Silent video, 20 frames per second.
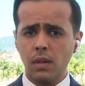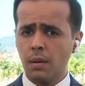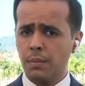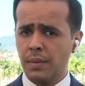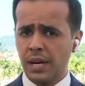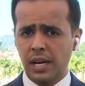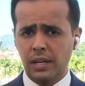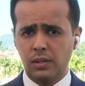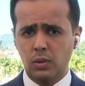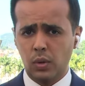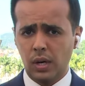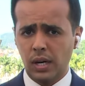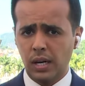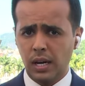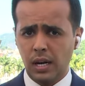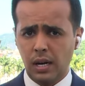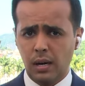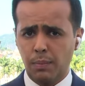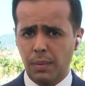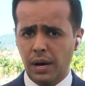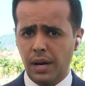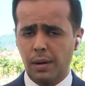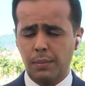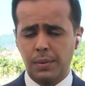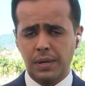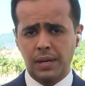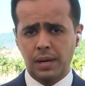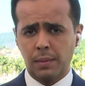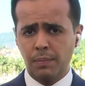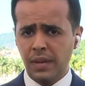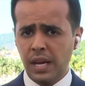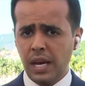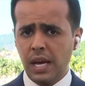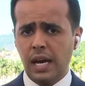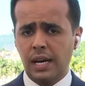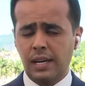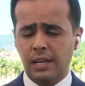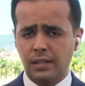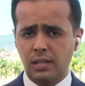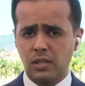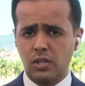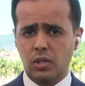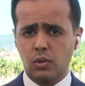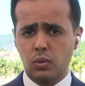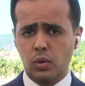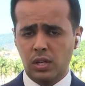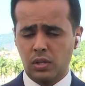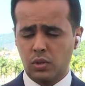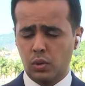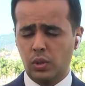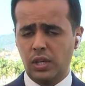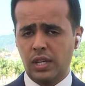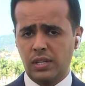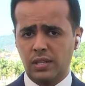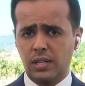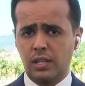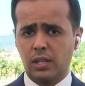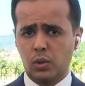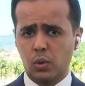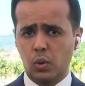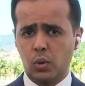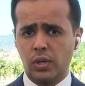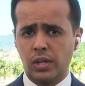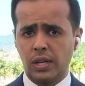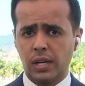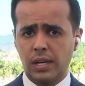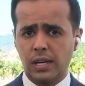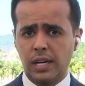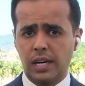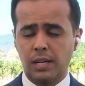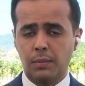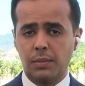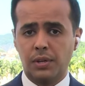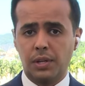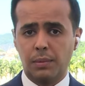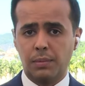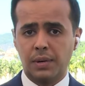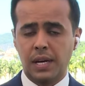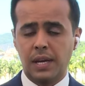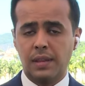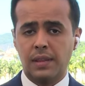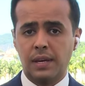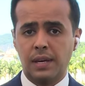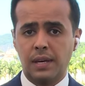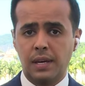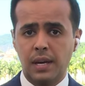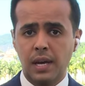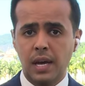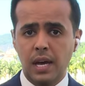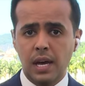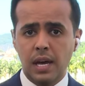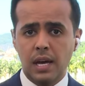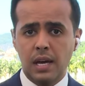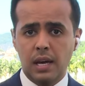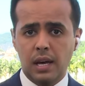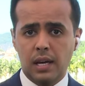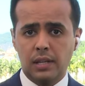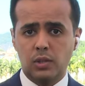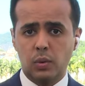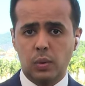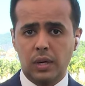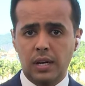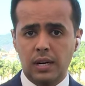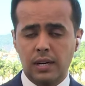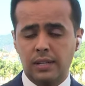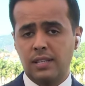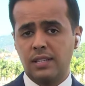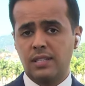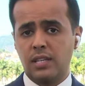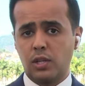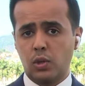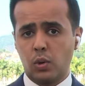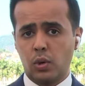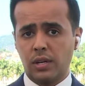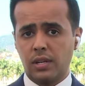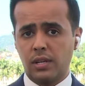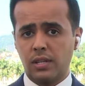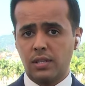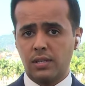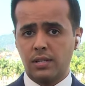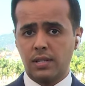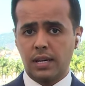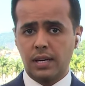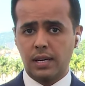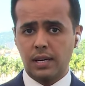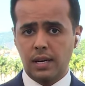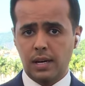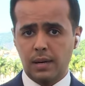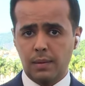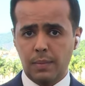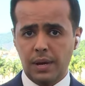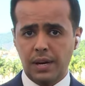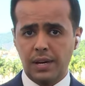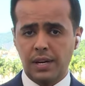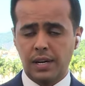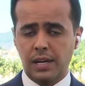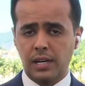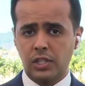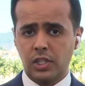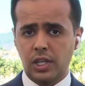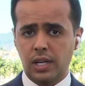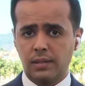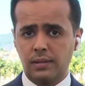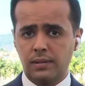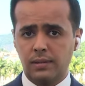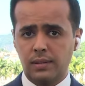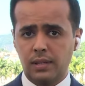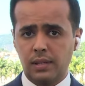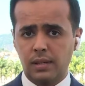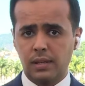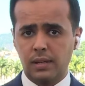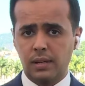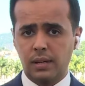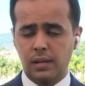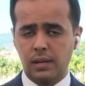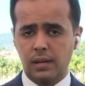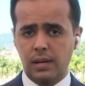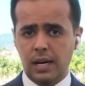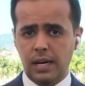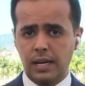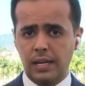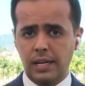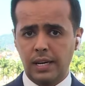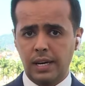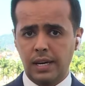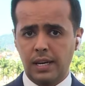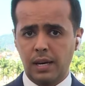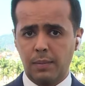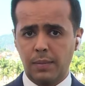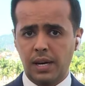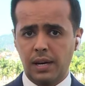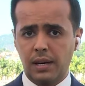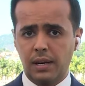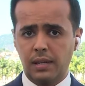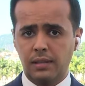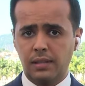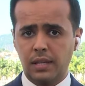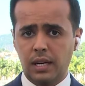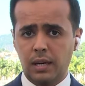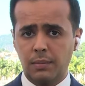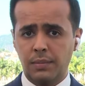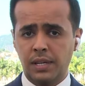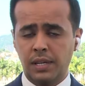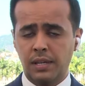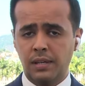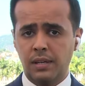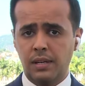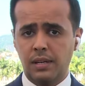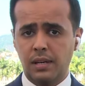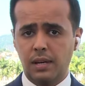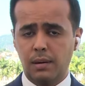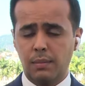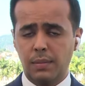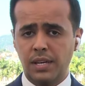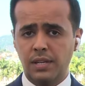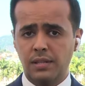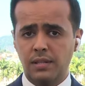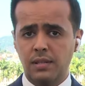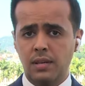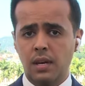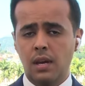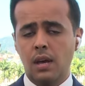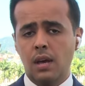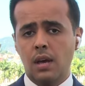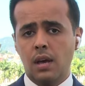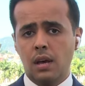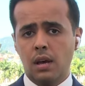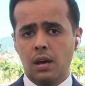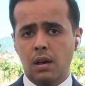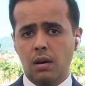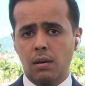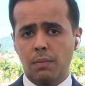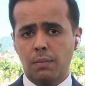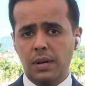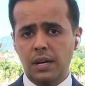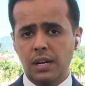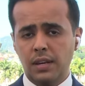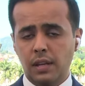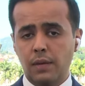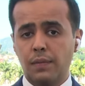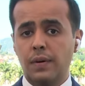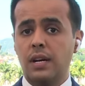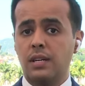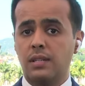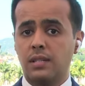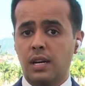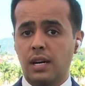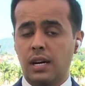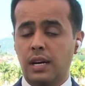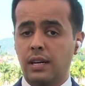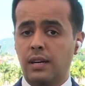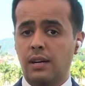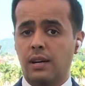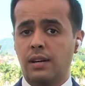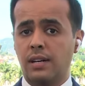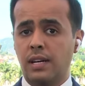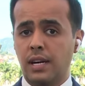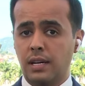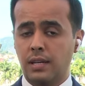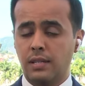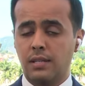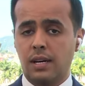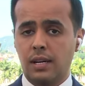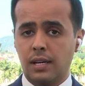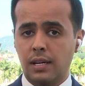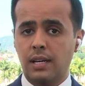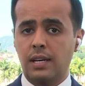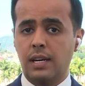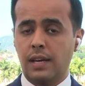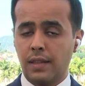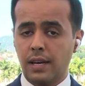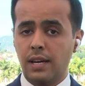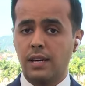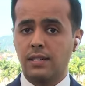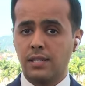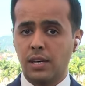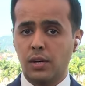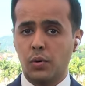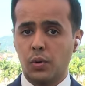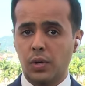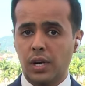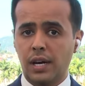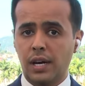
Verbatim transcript: منها دول عربية أكيد السودان ستكون يعني من ضمن هذه الدول التي ستركز طيب. النقاشات عليها كما تعلمين ميس بالإضافة إلى الصراع الإيراني الإسرائيلي كذلك سيكون